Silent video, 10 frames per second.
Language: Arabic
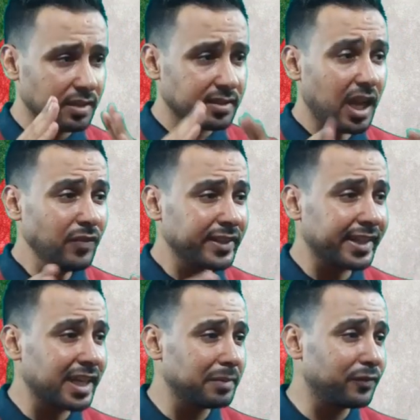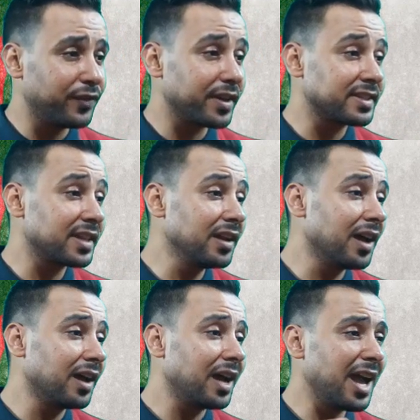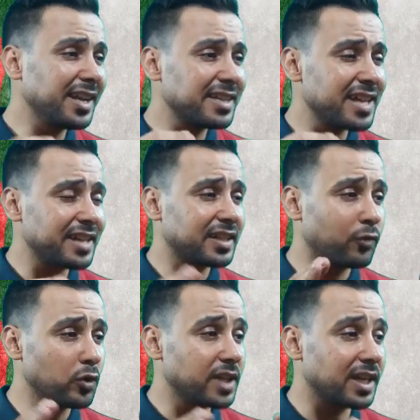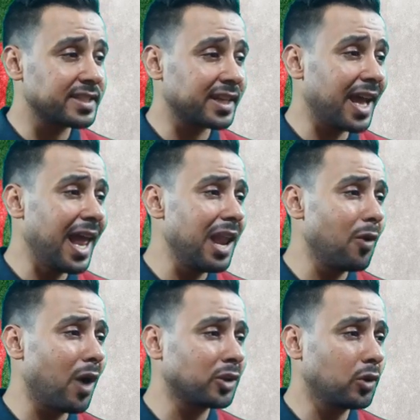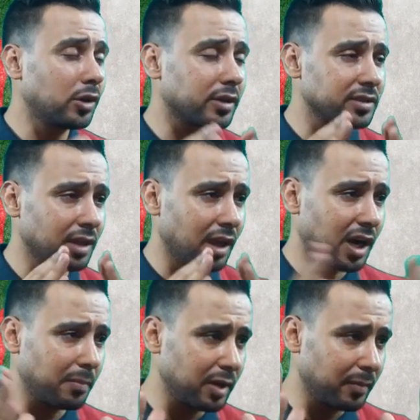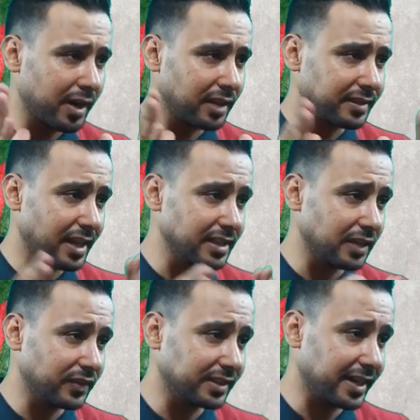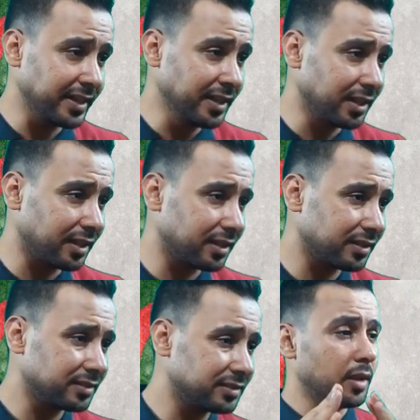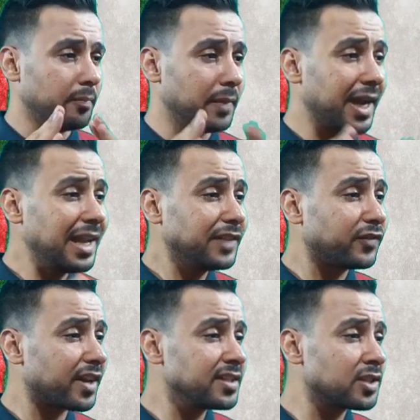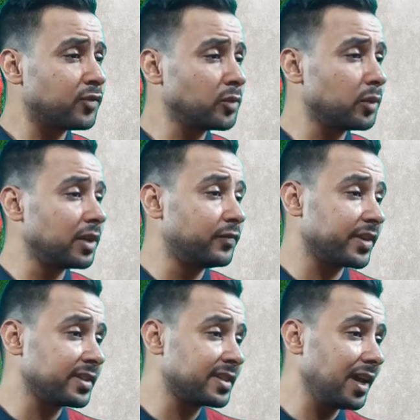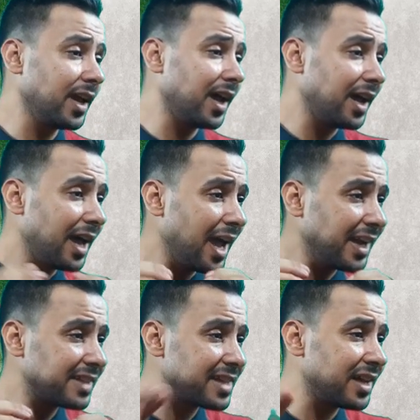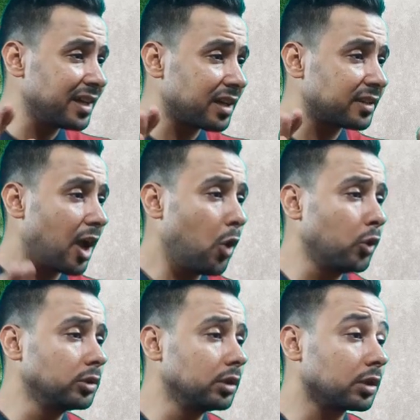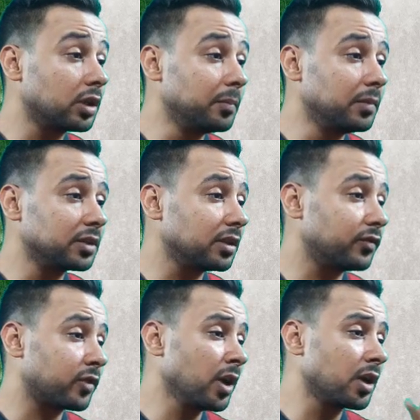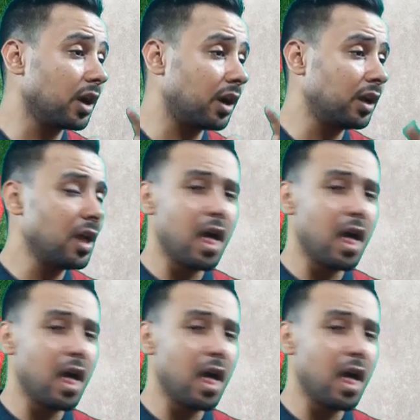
صحيفة الكيب الفرنسية الجزائر تفوز على السنغال وتحرز اللقب للمرة الثانية في التاريخ مجلة فرنسا فوتبول الفرنسية الجزائر تعود لقمة أفريقيا